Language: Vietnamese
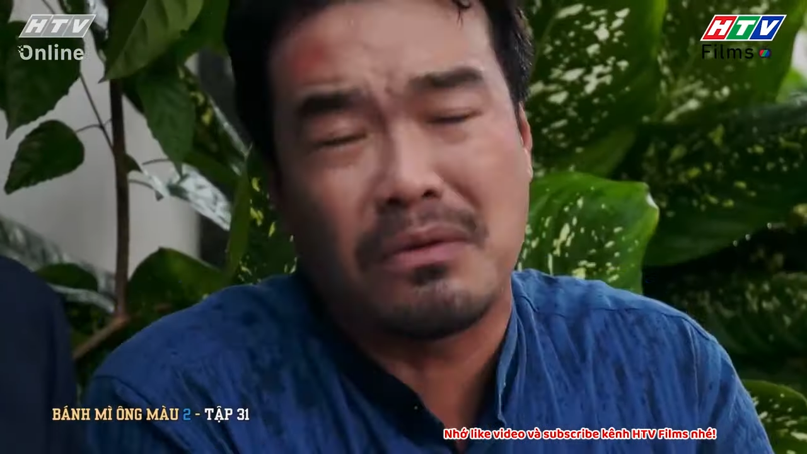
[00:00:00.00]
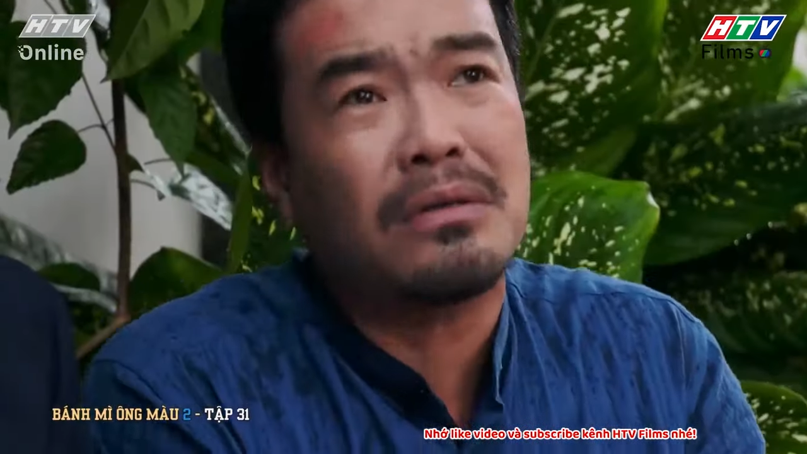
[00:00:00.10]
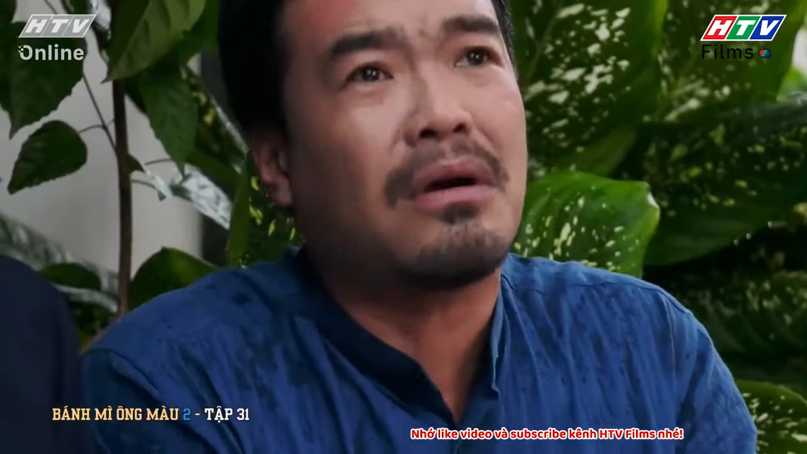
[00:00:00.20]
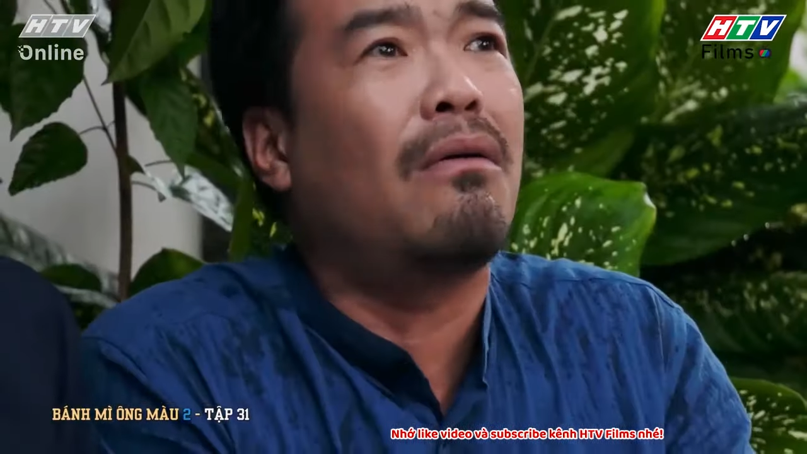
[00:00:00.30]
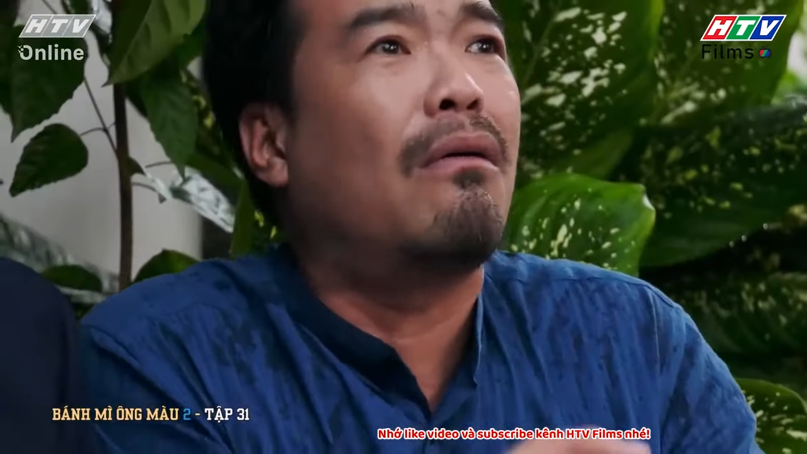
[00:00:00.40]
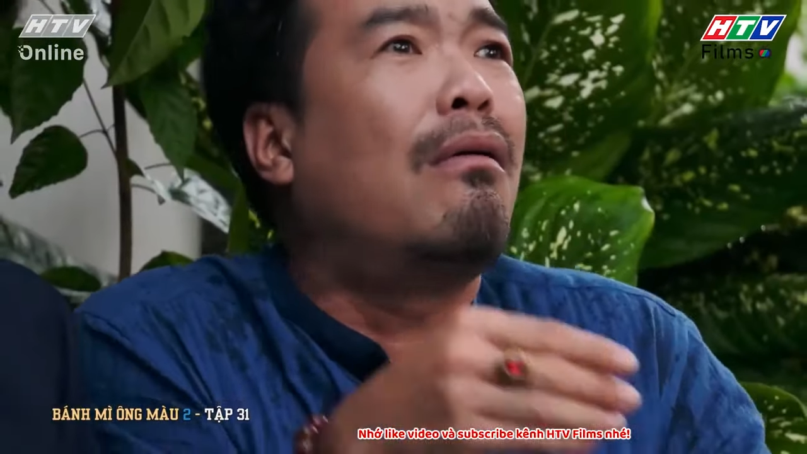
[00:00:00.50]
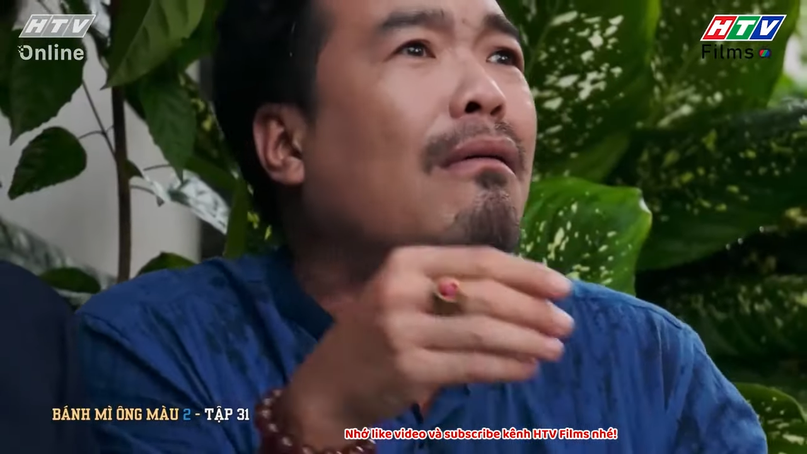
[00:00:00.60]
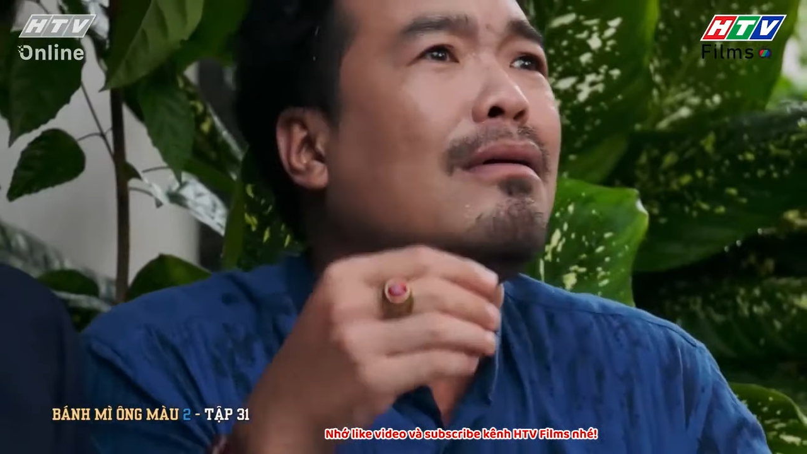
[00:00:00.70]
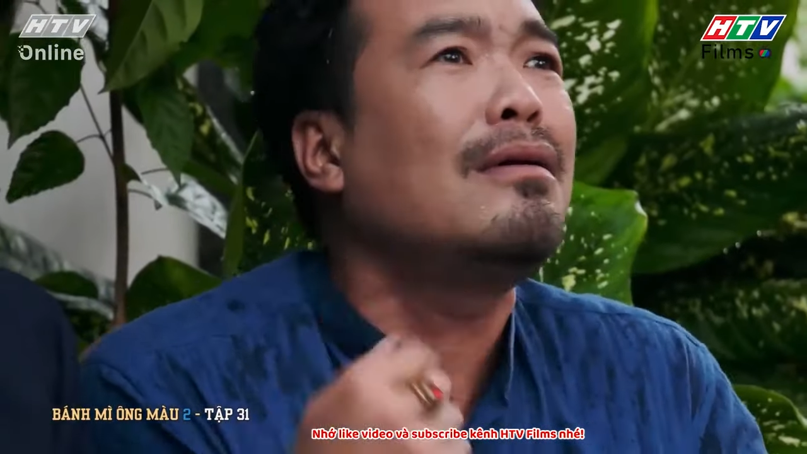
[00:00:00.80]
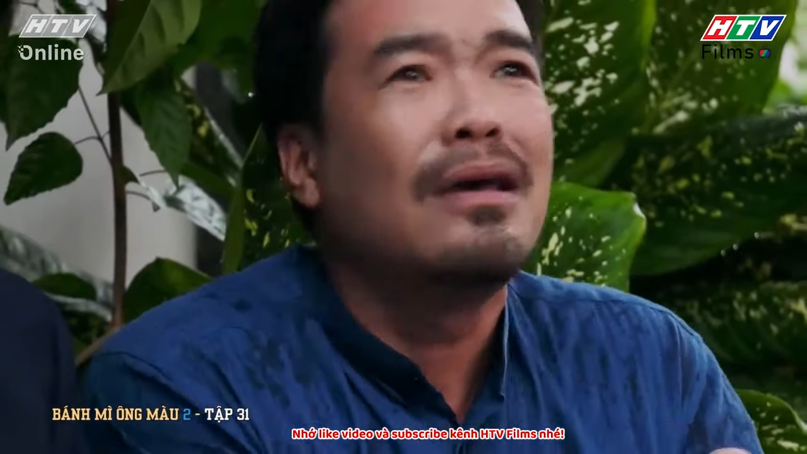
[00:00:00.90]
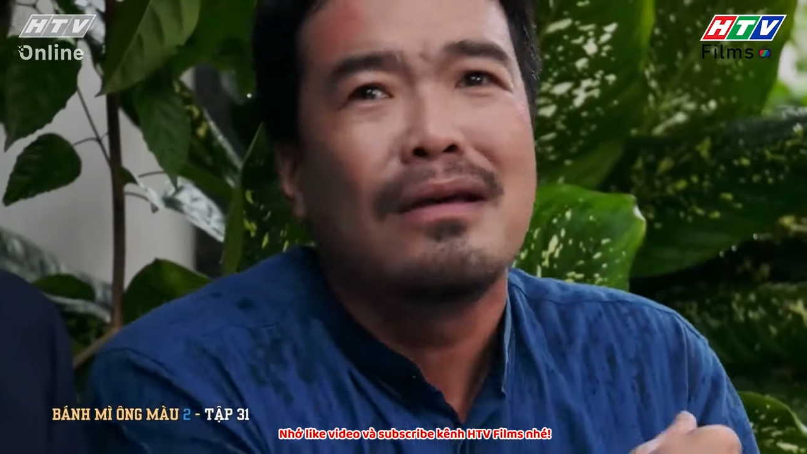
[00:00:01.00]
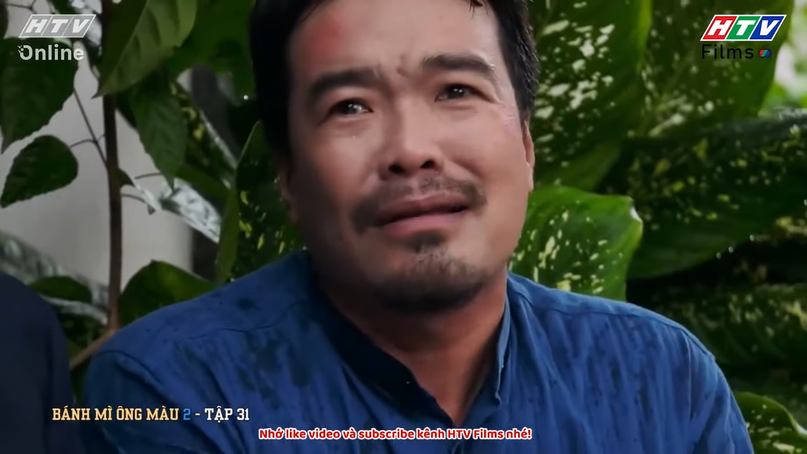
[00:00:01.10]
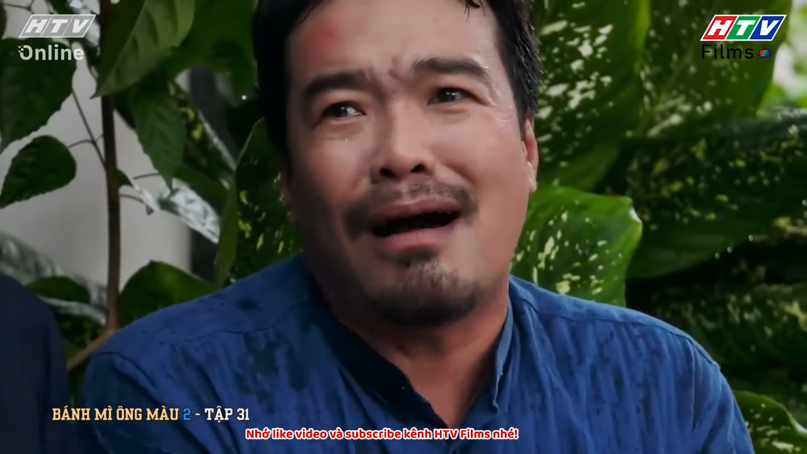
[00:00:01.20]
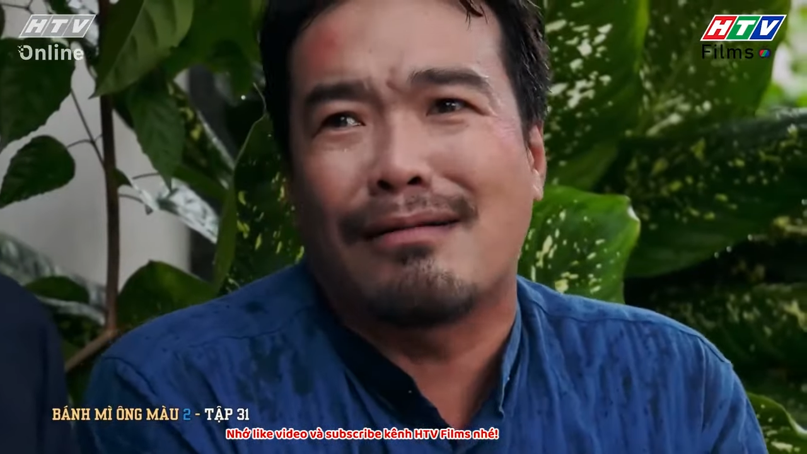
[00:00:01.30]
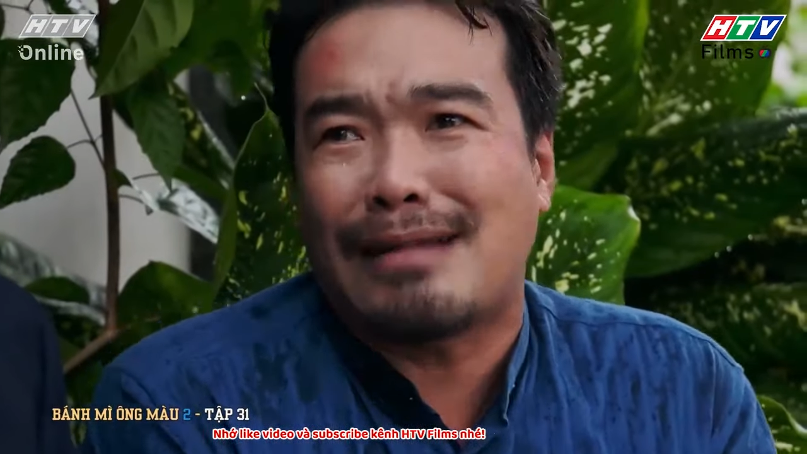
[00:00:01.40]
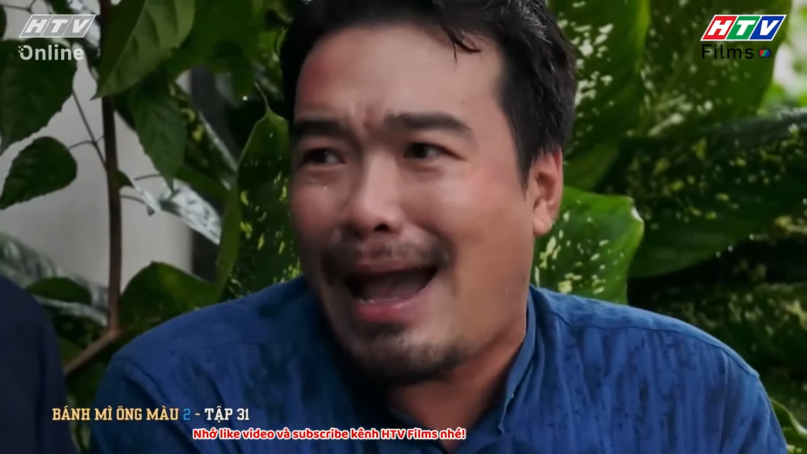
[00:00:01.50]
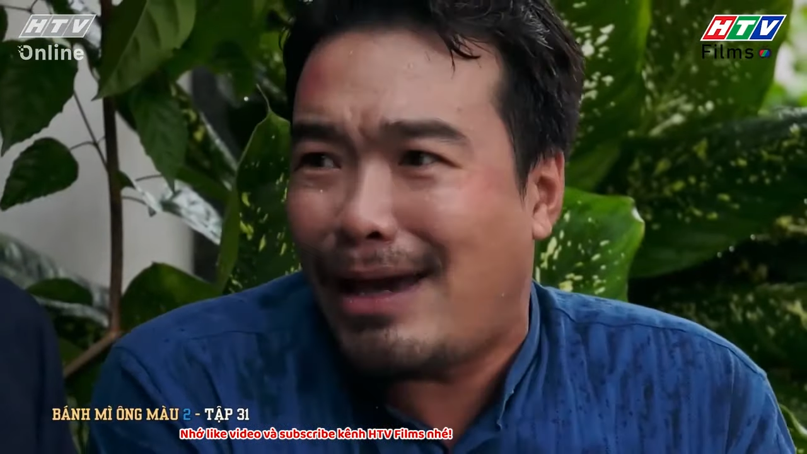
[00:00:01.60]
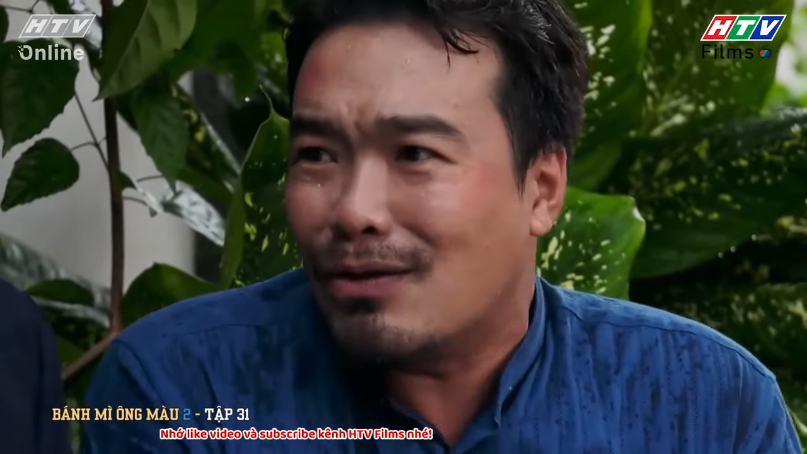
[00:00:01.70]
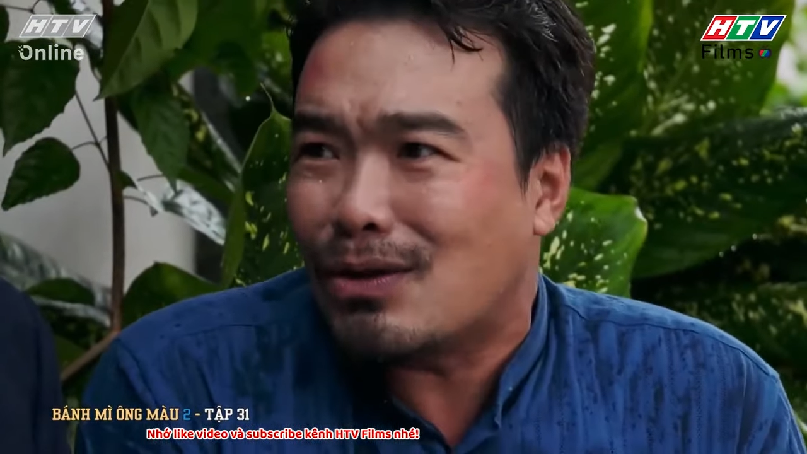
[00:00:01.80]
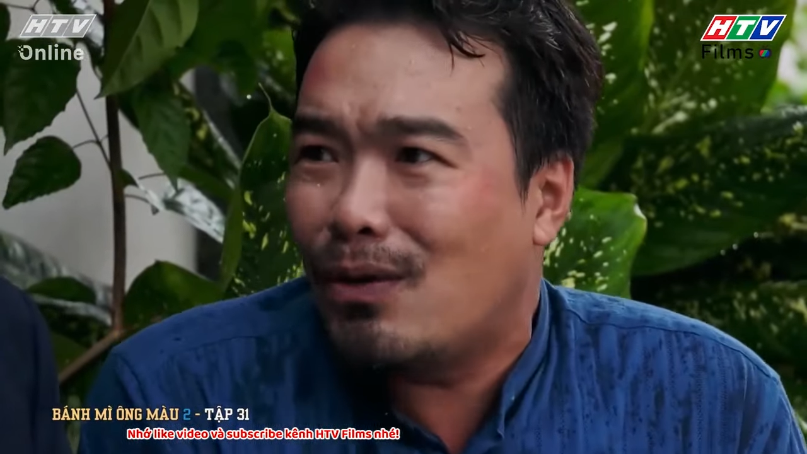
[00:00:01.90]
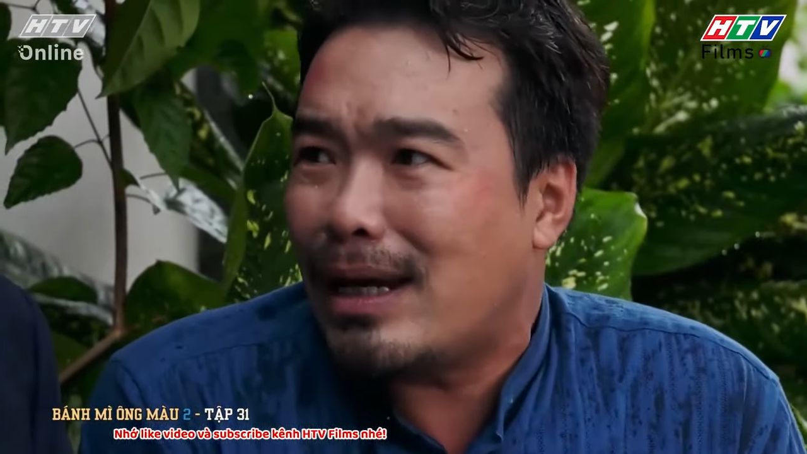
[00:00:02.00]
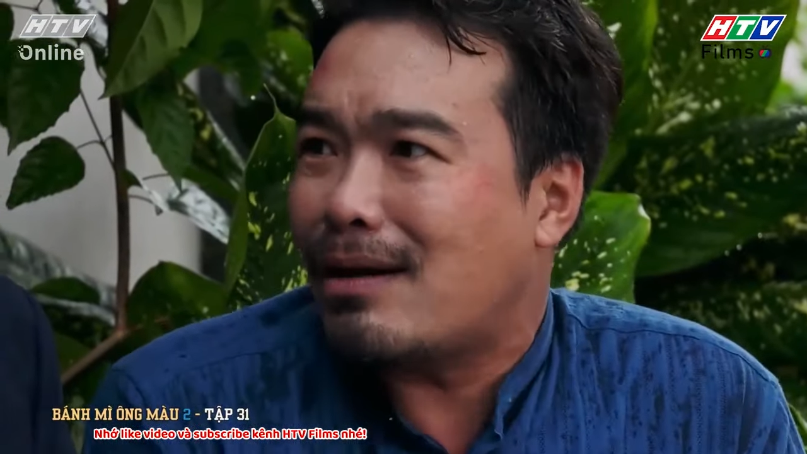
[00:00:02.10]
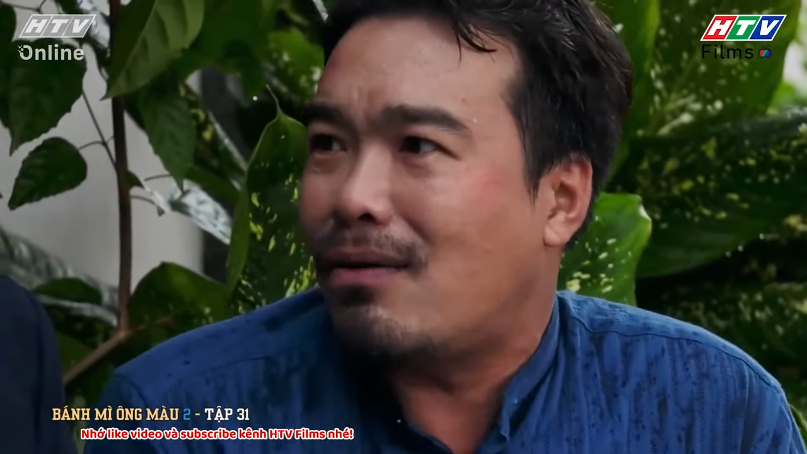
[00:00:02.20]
tôi nói trời ơi thần tài của tôi đây